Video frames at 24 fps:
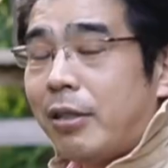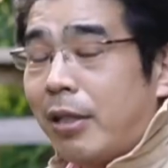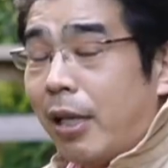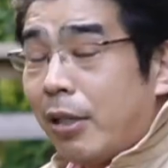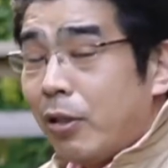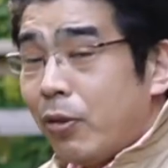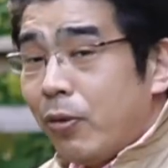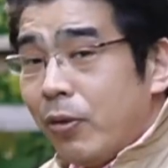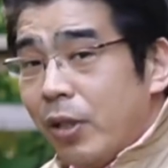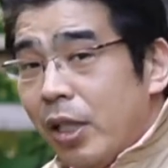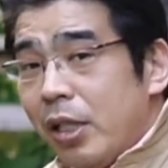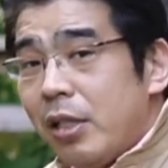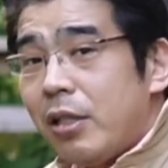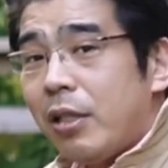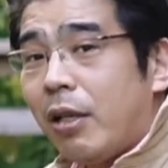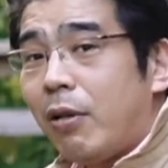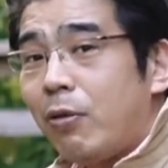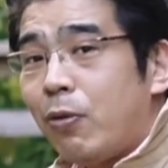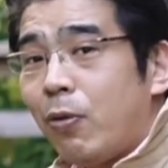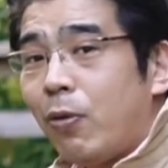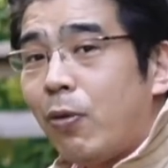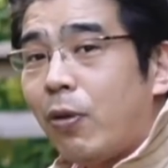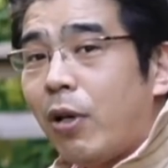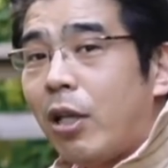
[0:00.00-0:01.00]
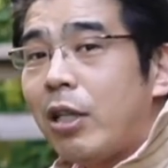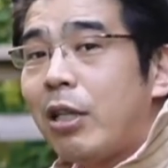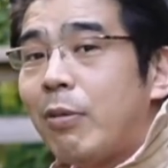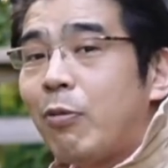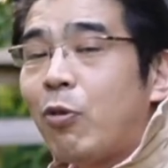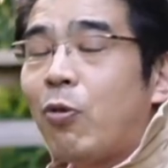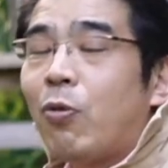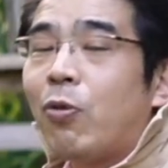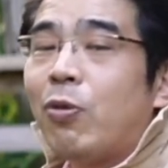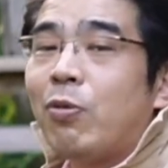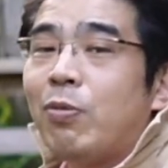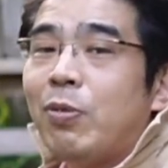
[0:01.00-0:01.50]
多少ね違うところがあっても
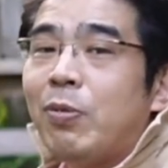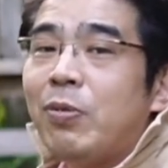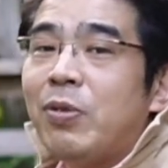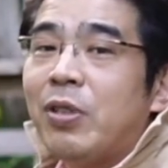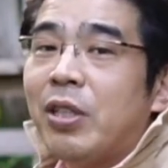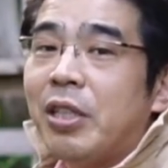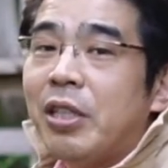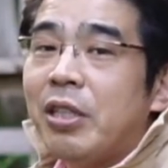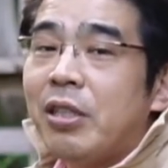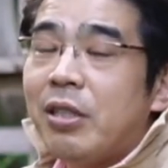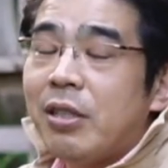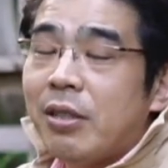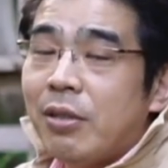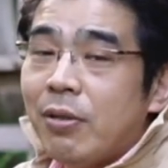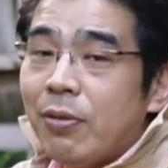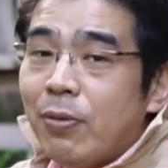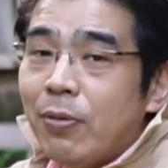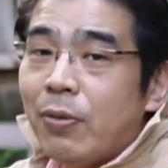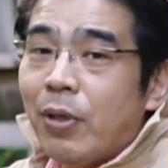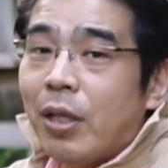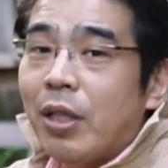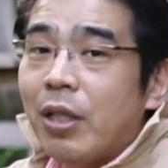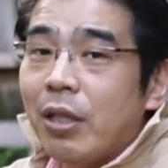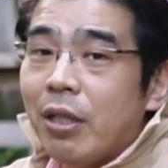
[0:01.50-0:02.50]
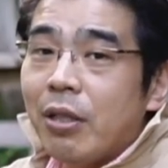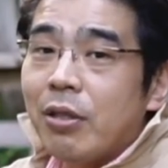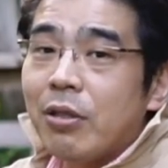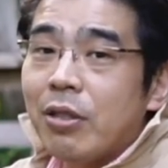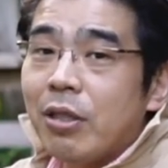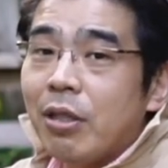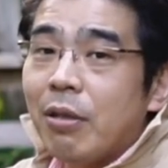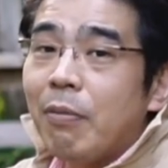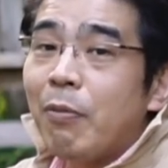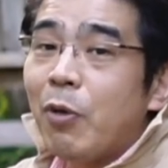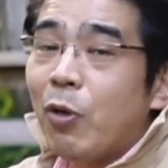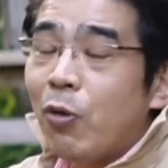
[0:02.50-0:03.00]
ここの部分で一致することはできる
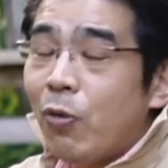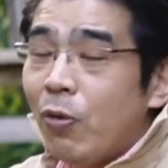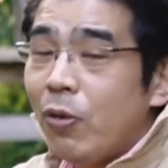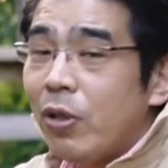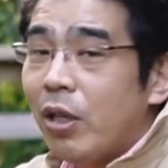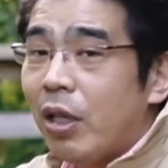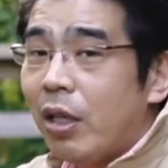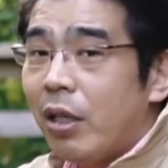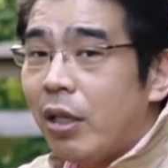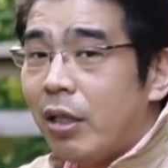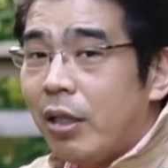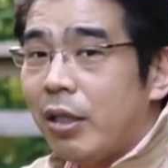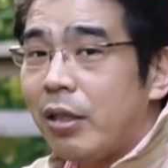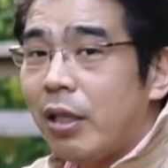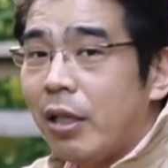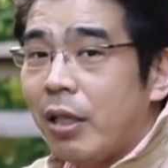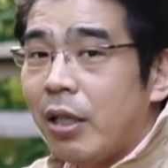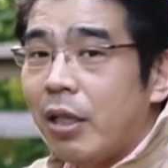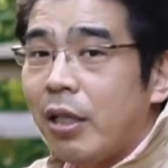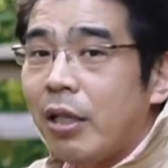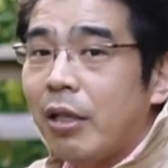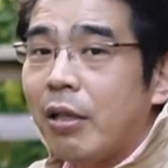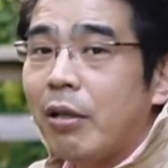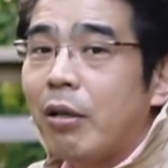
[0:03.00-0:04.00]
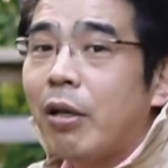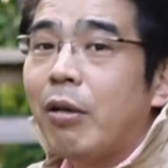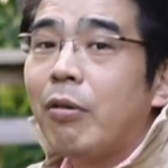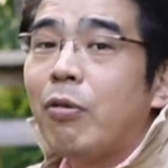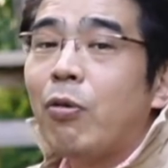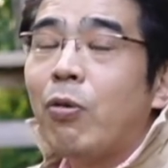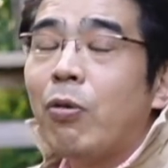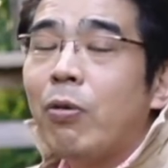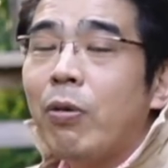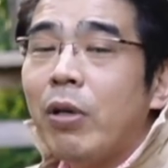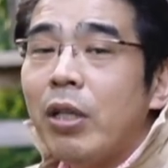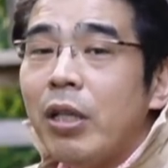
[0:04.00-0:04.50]
し、まあ、こういう考え方で
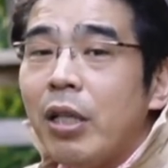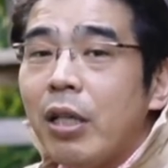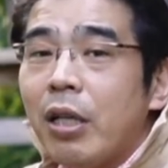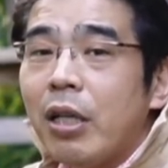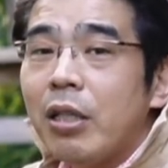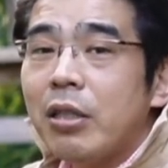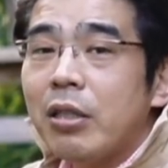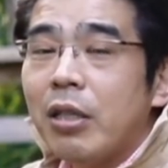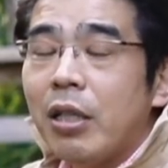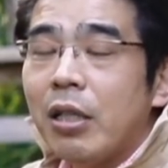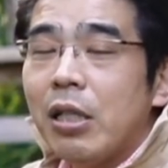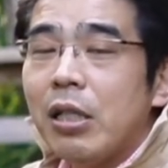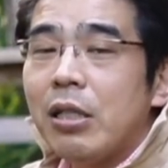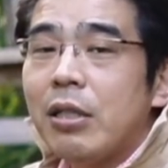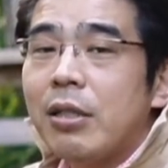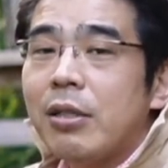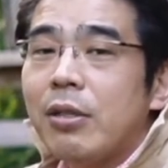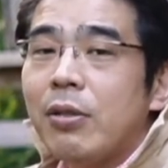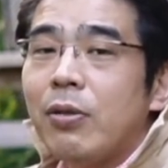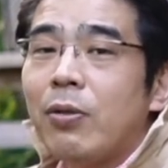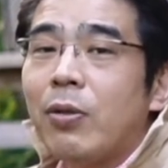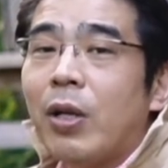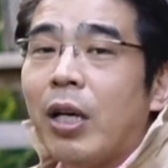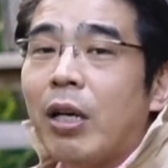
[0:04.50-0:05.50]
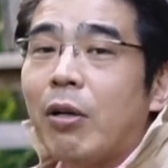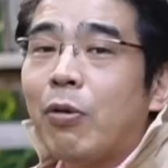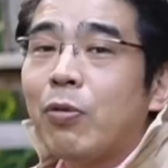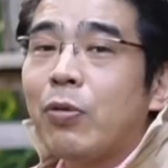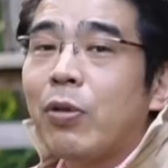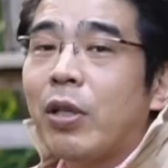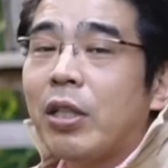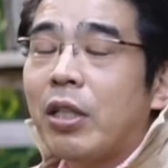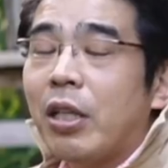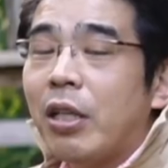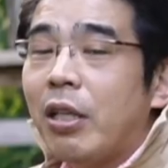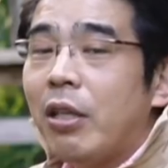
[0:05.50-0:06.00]
ここはね価値観一致するようなこ
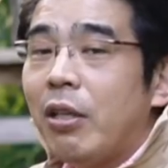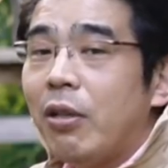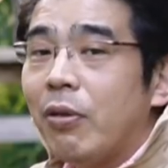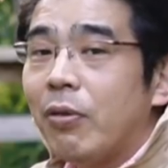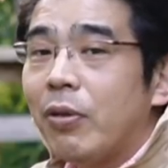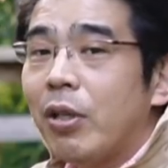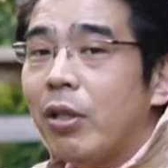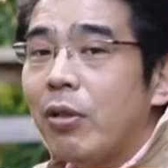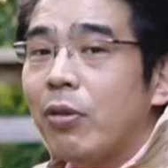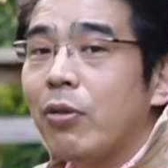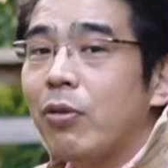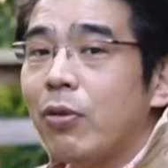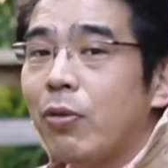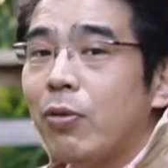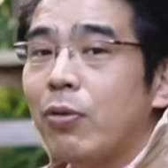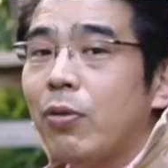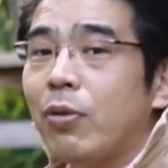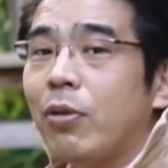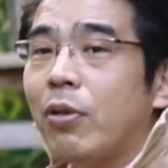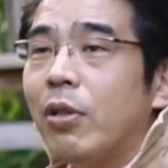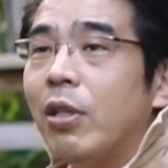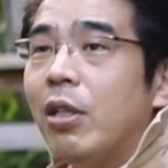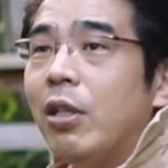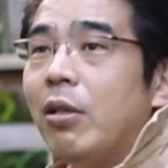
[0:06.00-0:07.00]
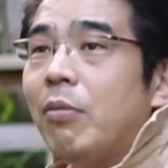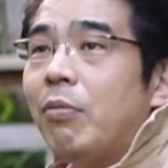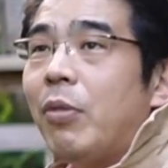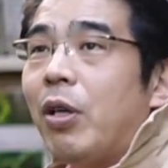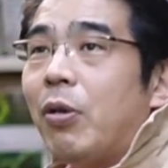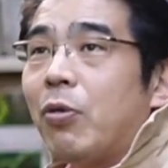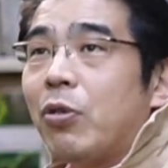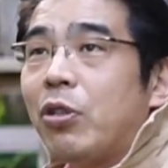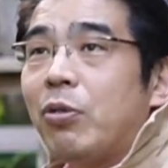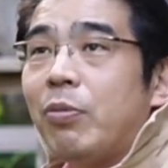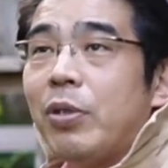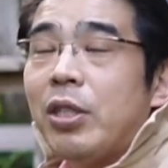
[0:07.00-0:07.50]
とができるよねということを、まあ、
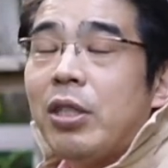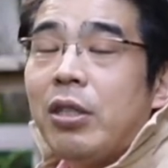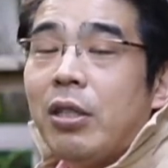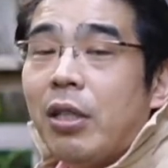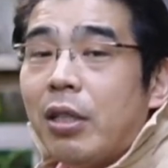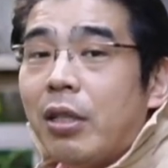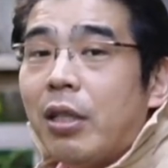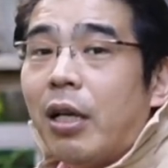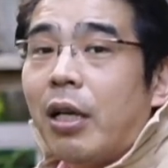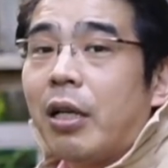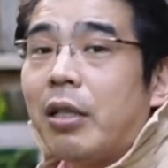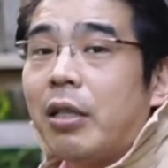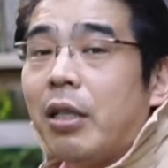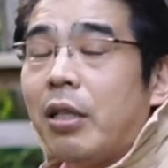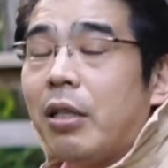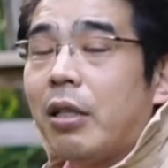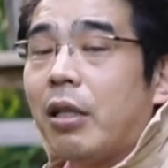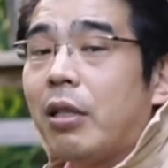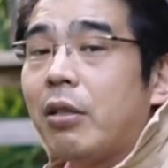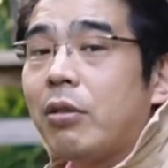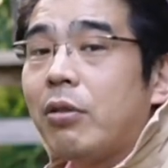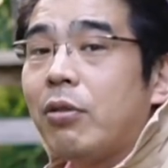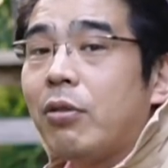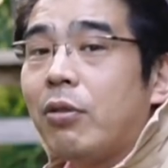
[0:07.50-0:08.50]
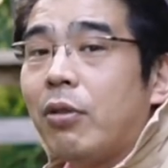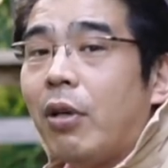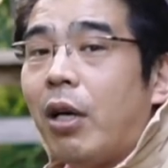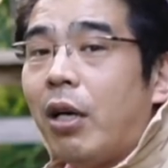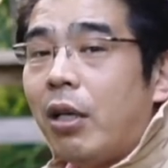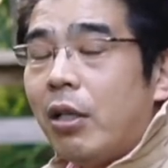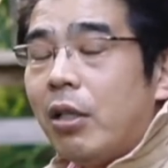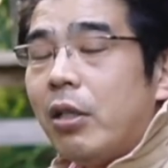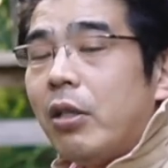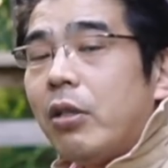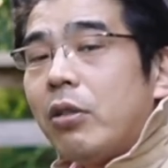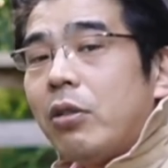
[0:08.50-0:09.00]
お示しになってあげていただくとあ
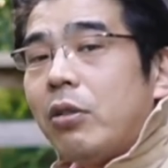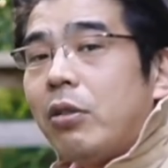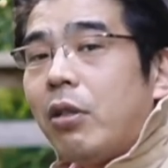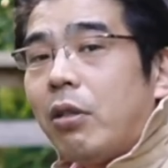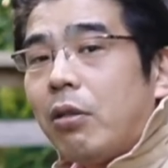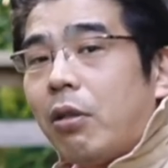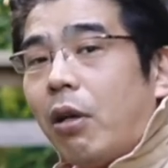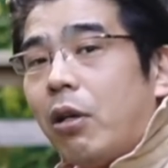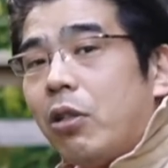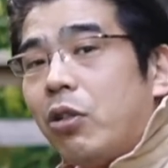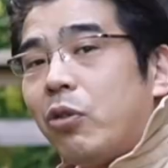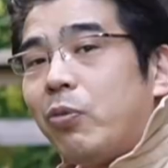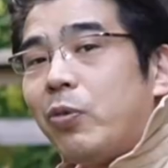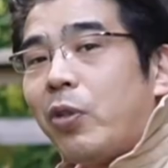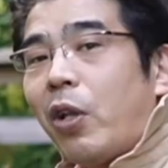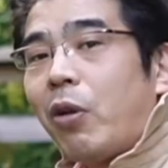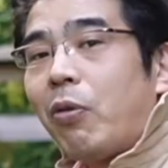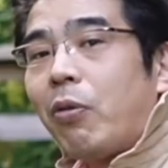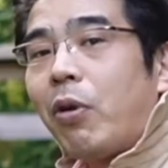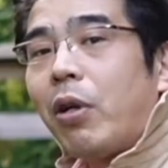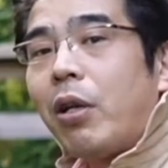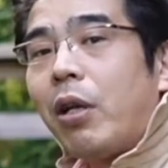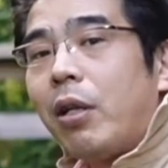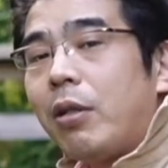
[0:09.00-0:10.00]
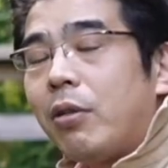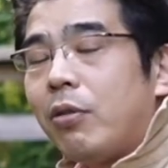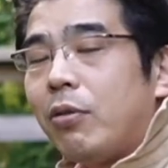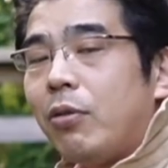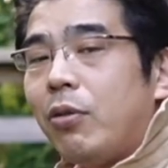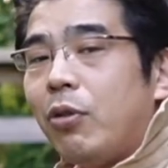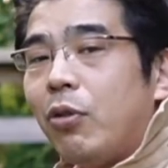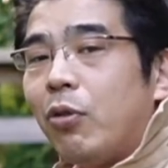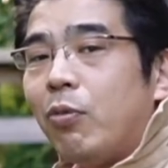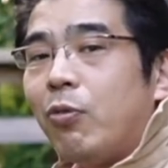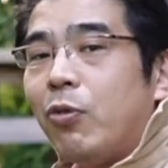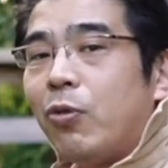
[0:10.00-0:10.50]
じゃあ大丈夫なのかなというふ
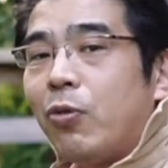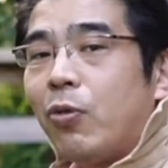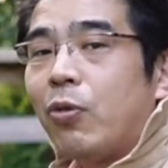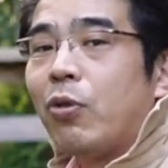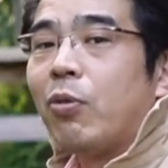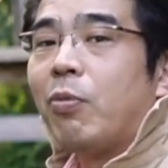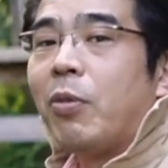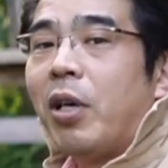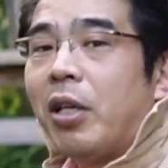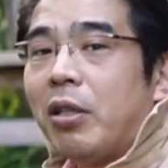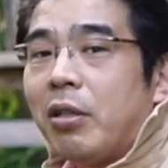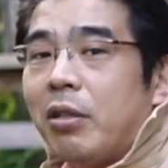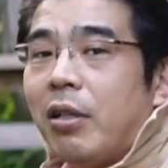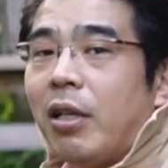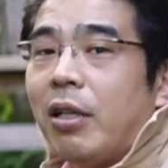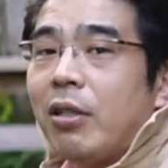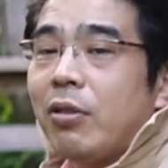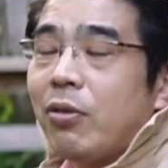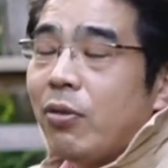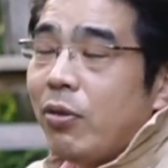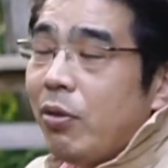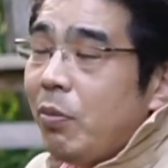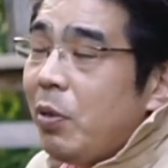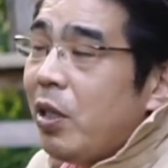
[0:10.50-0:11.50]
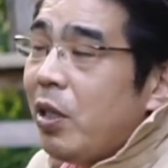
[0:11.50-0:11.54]
うに思うこともあるだそういう